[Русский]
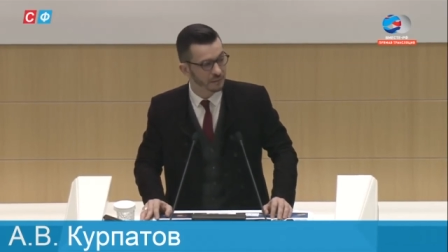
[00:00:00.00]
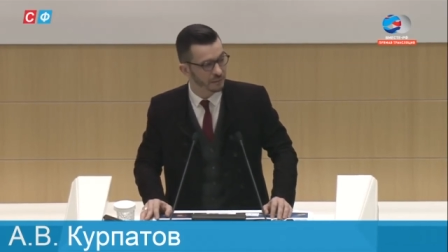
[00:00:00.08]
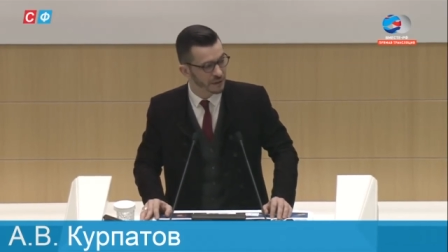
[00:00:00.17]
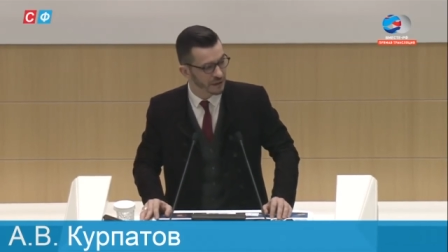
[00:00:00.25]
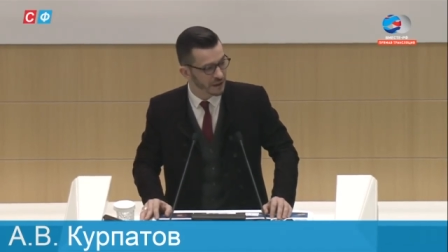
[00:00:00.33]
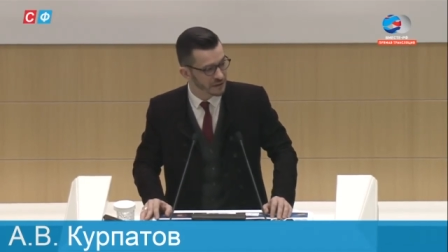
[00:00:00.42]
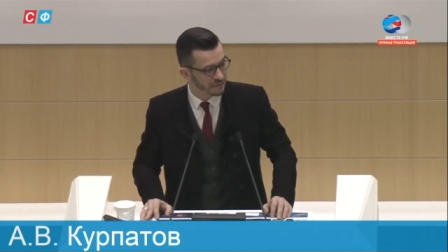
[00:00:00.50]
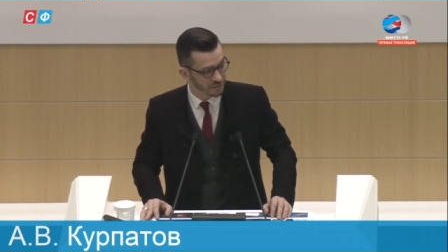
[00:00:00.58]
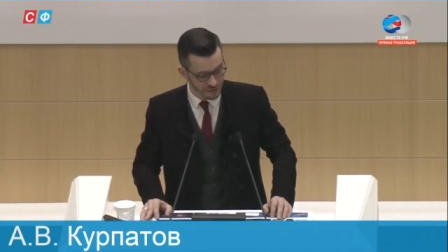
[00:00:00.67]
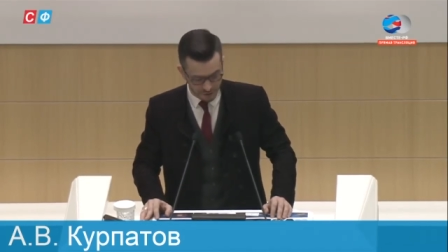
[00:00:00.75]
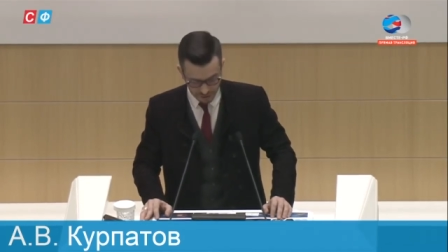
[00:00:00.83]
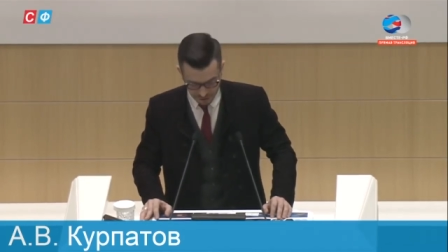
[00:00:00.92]
по
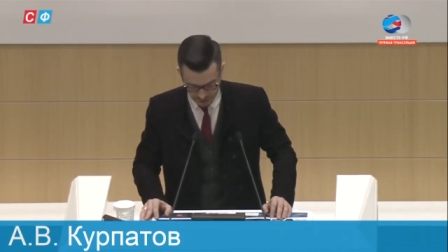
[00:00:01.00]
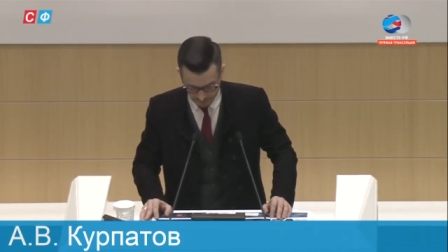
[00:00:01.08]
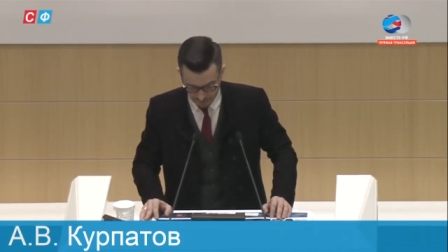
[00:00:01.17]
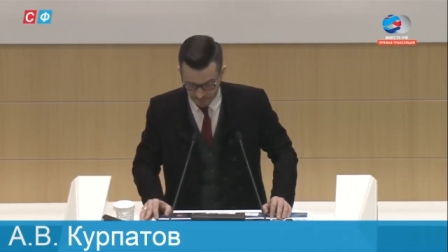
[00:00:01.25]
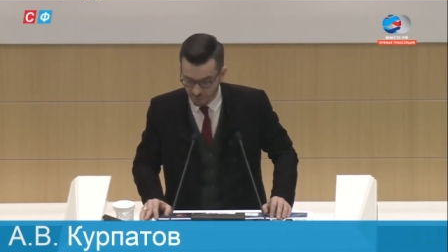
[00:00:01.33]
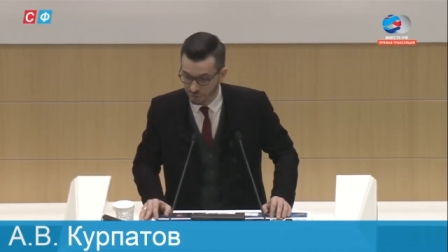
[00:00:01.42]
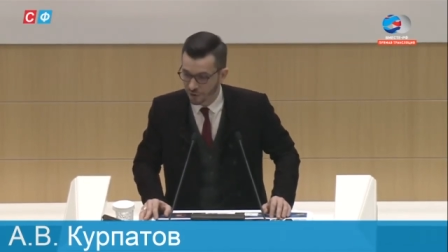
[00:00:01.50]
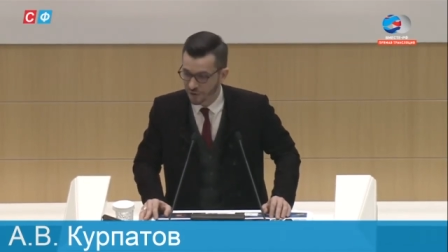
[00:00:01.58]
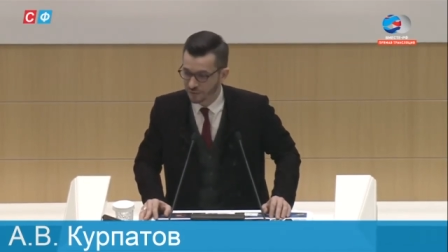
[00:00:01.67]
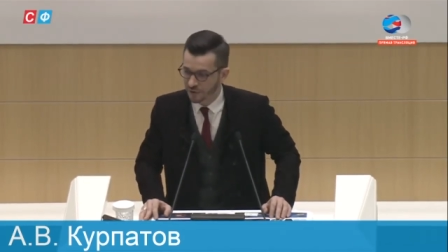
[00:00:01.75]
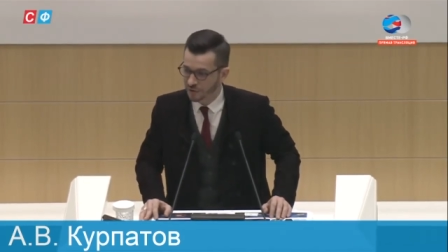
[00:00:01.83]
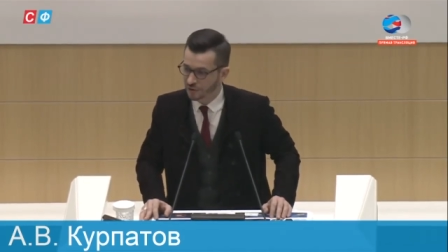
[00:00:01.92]
креативности, чем в
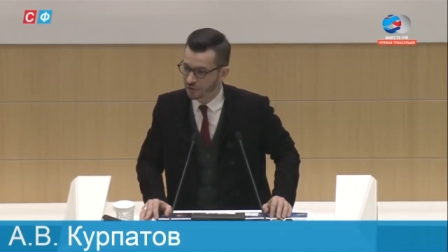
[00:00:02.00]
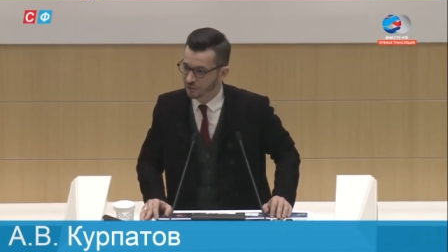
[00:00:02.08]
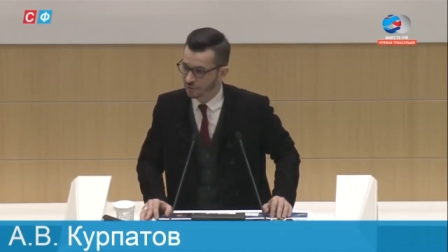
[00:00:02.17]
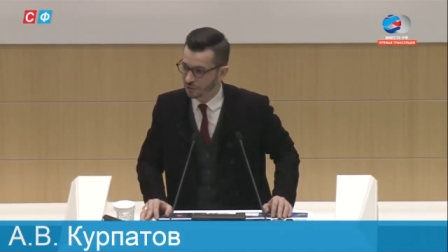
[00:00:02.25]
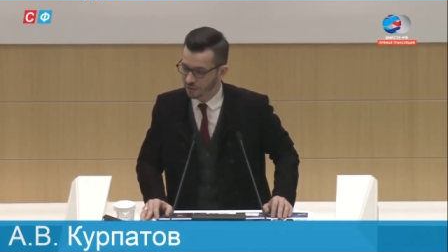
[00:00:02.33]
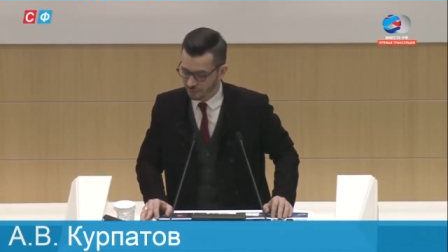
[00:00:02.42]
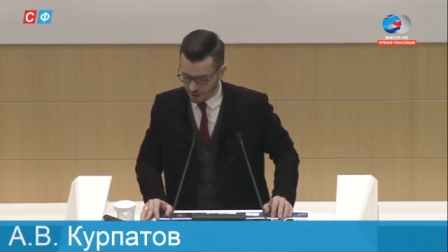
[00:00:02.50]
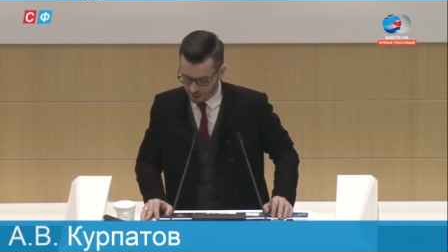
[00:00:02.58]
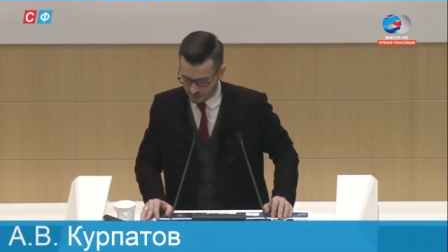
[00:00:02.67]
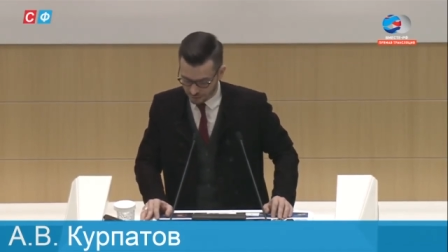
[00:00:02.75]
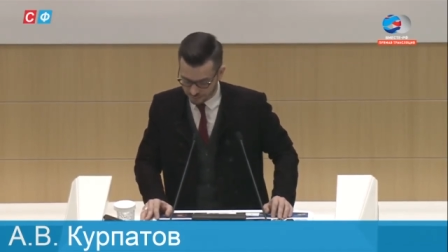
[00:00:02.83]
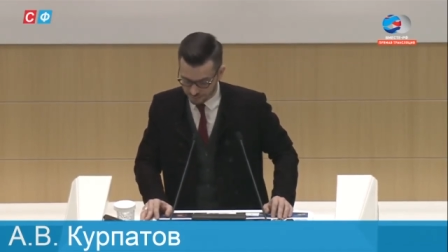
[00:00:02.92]
1984
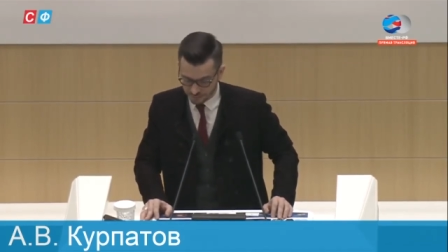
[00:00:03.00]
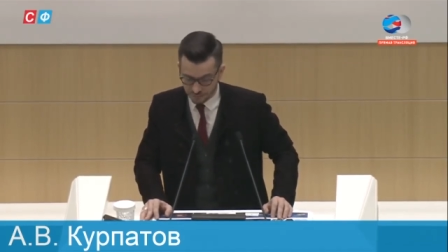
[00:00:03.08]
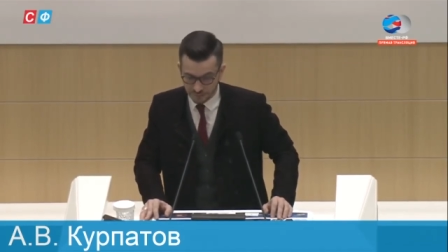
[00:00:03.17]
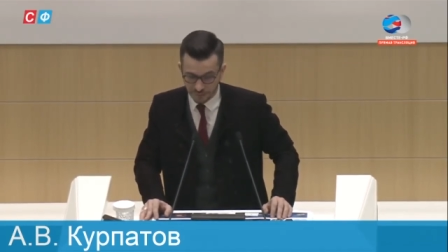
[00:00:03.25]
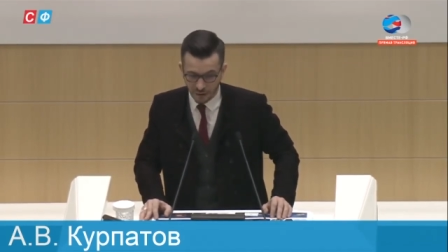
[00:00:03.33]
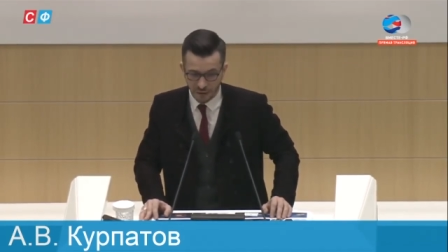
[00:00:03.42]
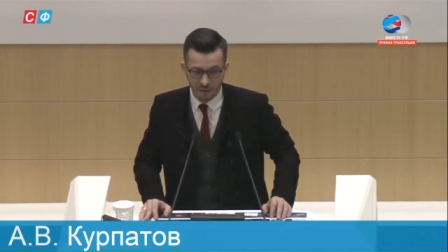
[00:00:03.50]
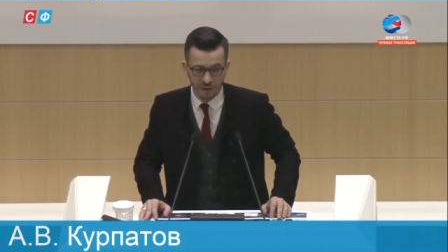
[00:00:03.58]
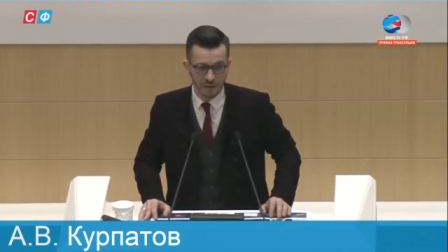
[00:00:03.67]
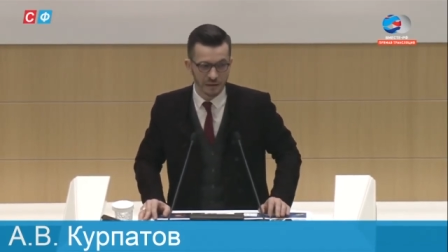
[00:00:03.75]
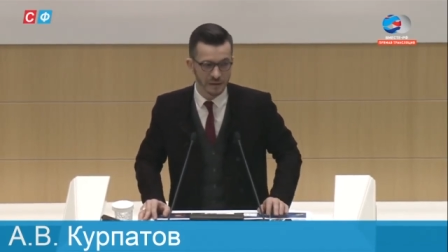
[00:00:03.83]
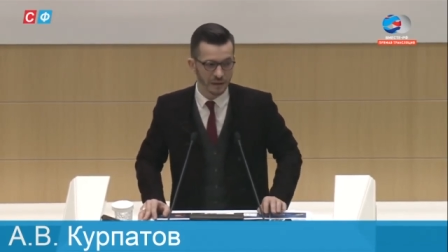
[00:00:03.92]
году.
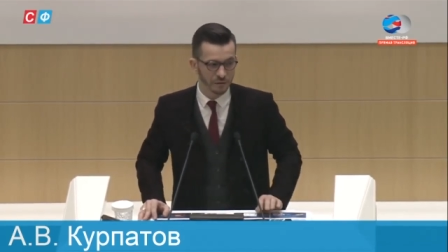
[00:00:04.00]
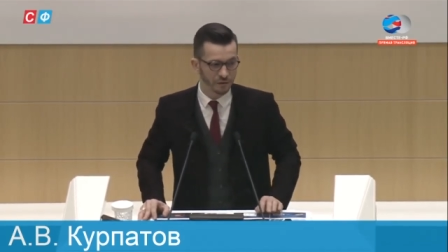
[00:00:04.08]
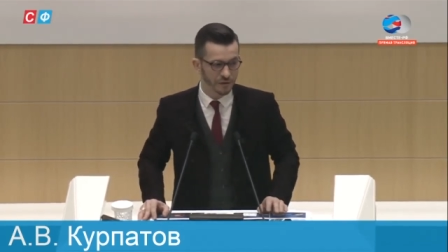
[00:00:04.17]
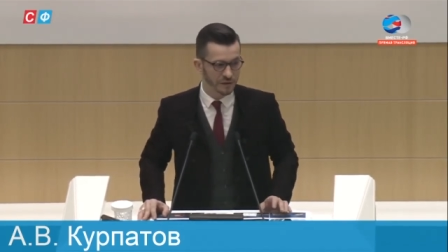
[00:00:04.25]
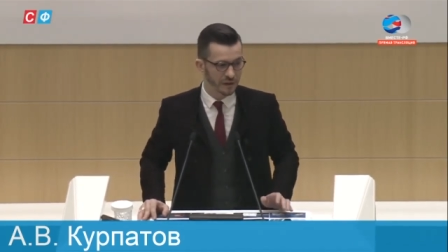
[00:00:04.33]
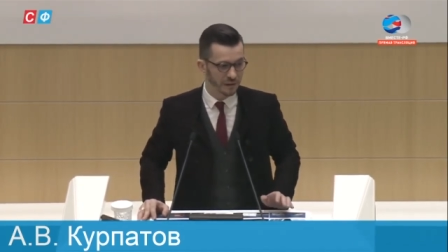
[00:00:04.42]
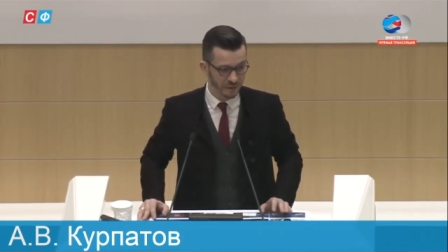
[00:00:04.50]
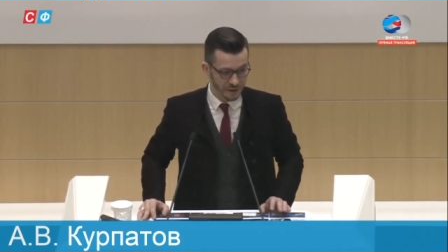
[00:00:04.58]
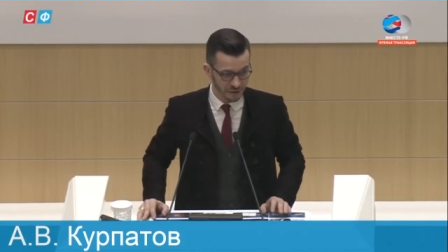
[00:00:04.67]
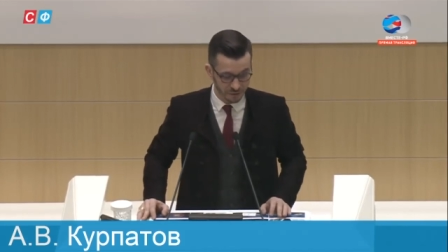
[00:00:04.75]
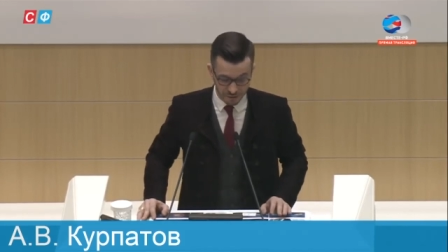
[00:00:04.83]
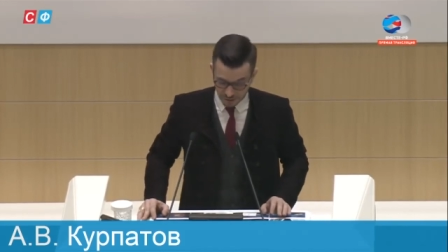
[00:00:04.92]
Следующий слайд,
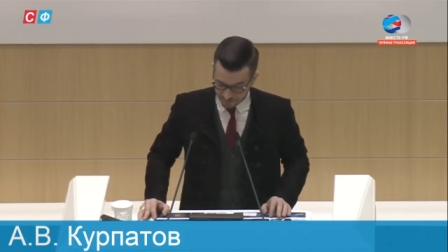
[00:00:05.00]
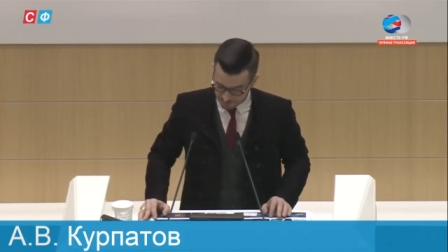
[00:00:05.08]
пожалуйста.